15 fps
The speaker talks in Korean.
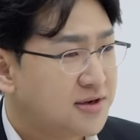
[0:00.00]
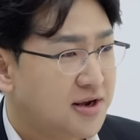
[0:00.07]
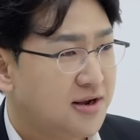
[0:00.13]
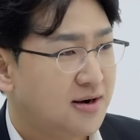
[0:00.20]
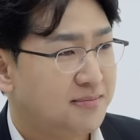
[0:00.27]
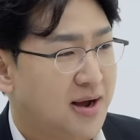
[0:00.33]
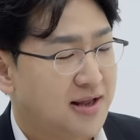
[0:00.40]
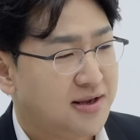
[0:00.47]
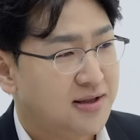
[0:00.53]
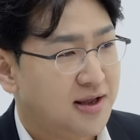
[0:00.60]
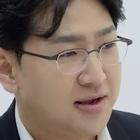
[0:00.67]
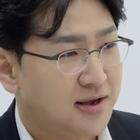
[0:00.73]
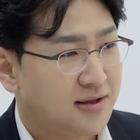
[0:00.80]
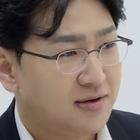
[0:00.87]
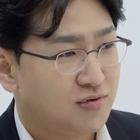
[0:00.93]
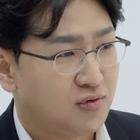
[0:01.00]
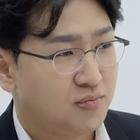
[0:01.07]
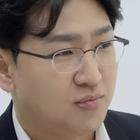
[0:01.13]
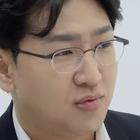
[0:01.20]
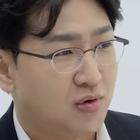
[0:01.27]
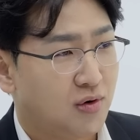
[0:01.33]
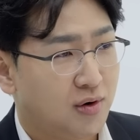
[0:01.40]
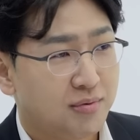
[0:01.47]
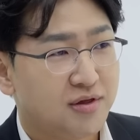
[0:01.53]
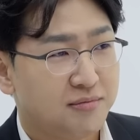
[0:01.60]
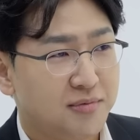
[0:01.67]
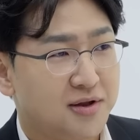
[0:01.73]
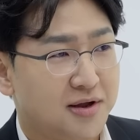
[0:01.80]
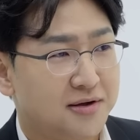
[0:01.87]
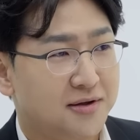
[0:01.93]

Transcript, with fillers: 차익을 많이 내기는 좀 음, 어렵습니다.